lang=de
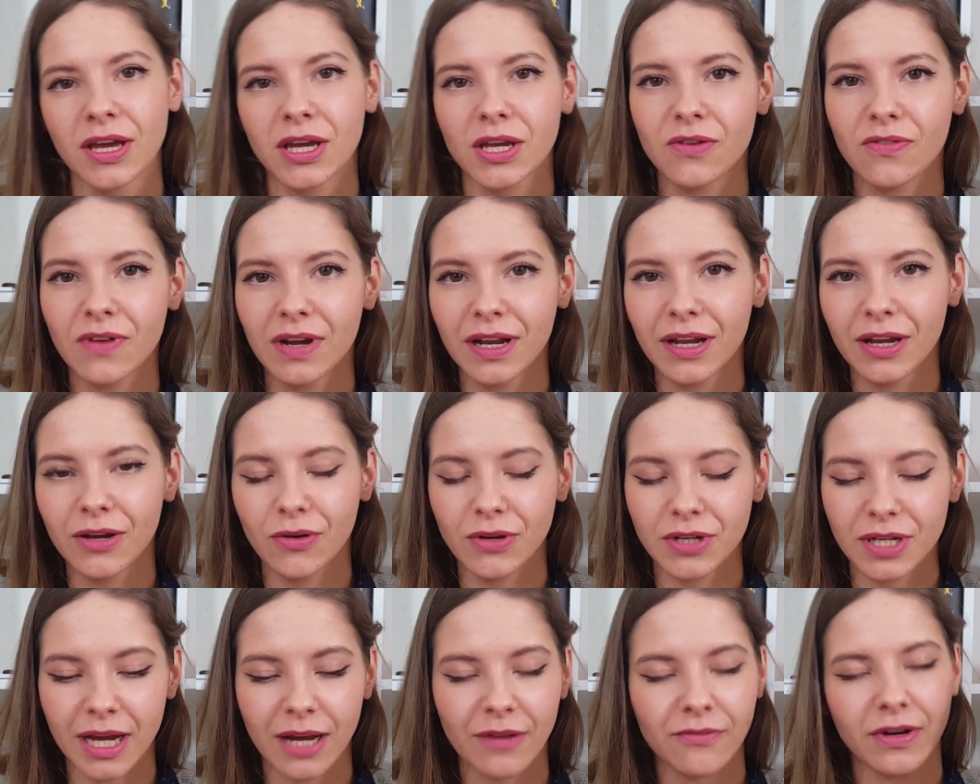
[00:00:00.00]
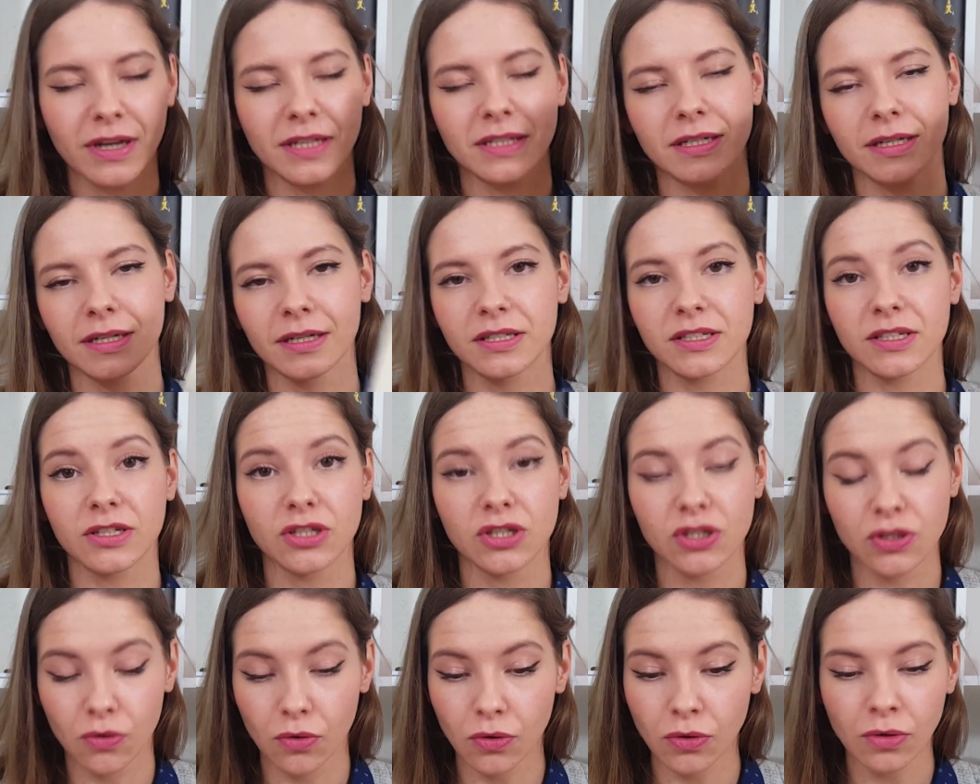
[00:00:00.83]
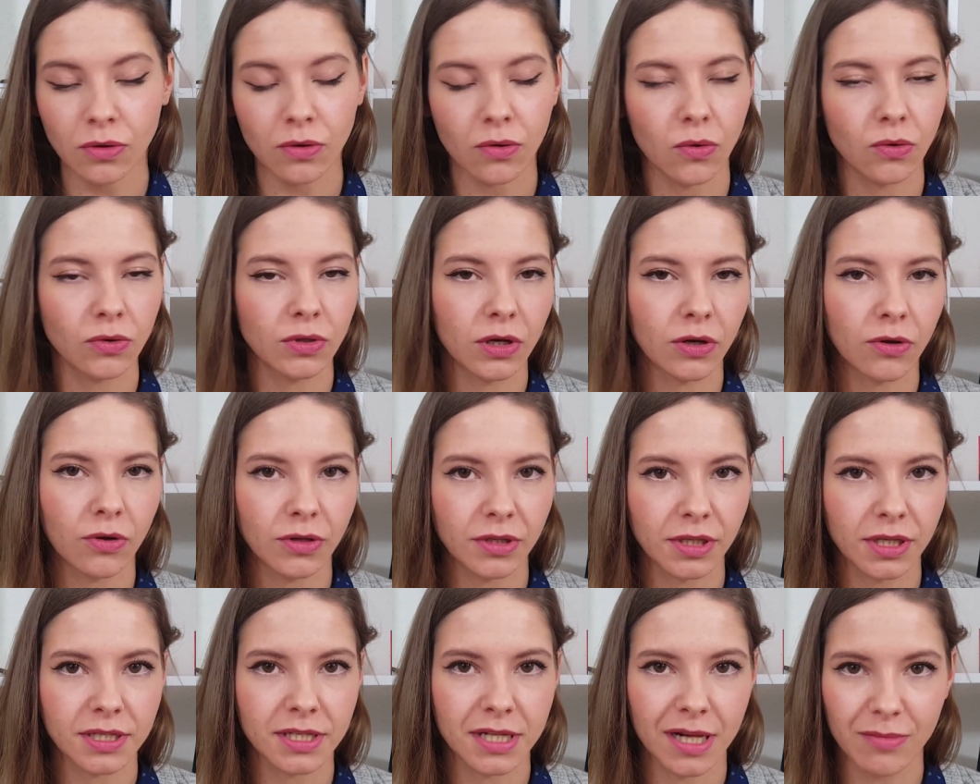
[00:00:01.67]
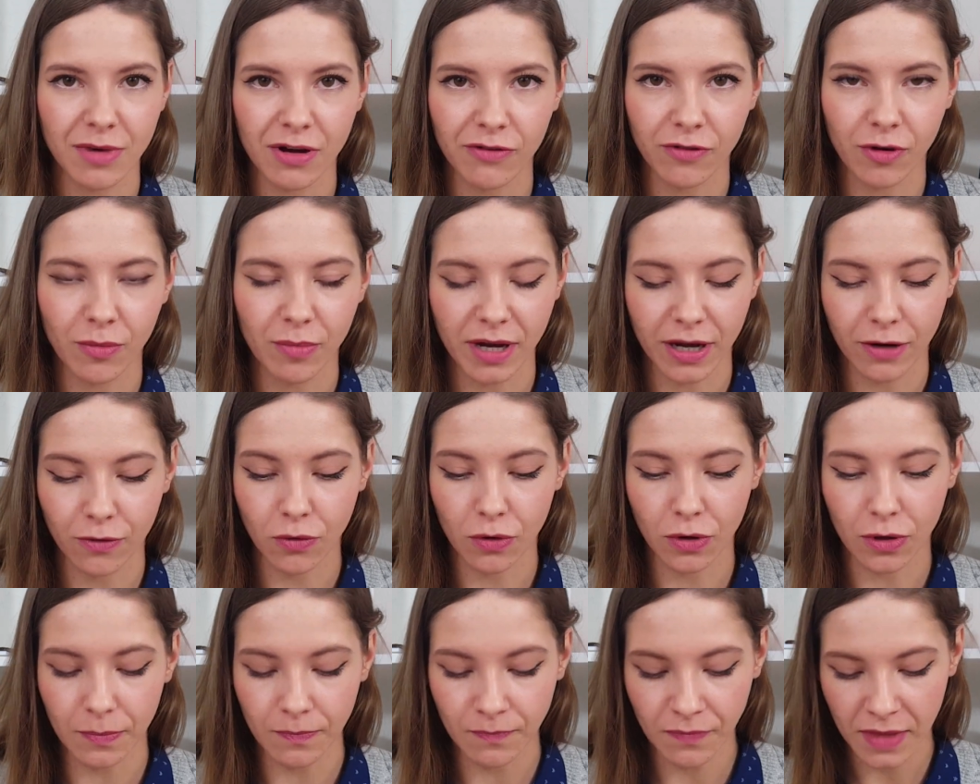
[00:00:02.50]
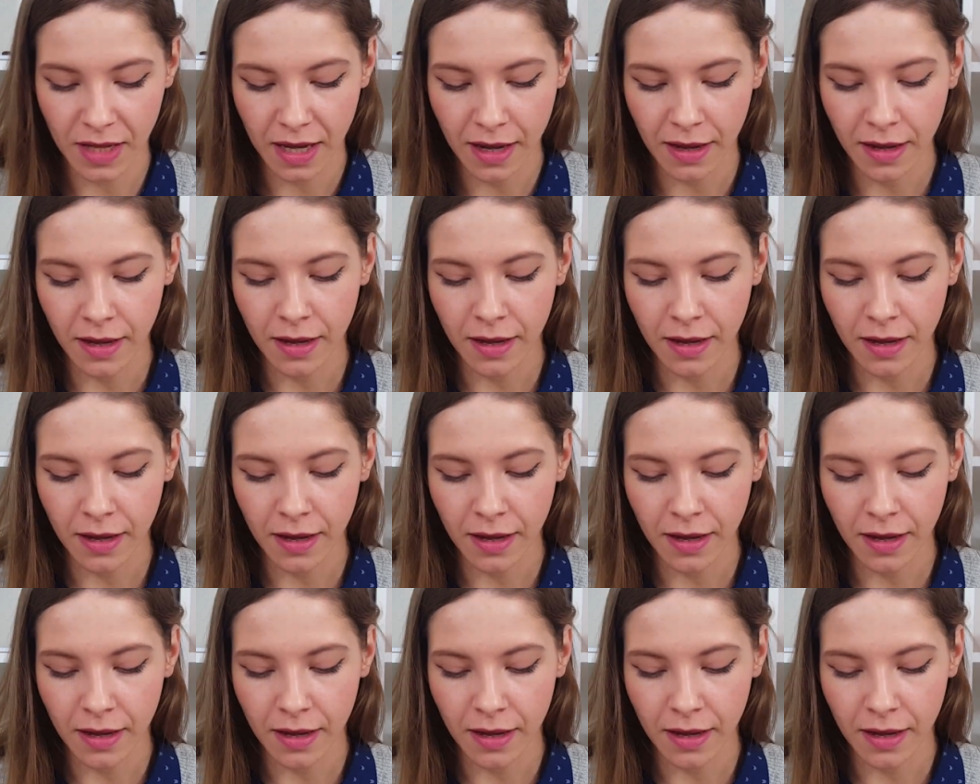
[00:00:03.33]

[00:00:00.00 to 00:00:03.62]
Ich verlinke euch einfach die Rezension und dann könnt ihr selber vorbeigucken.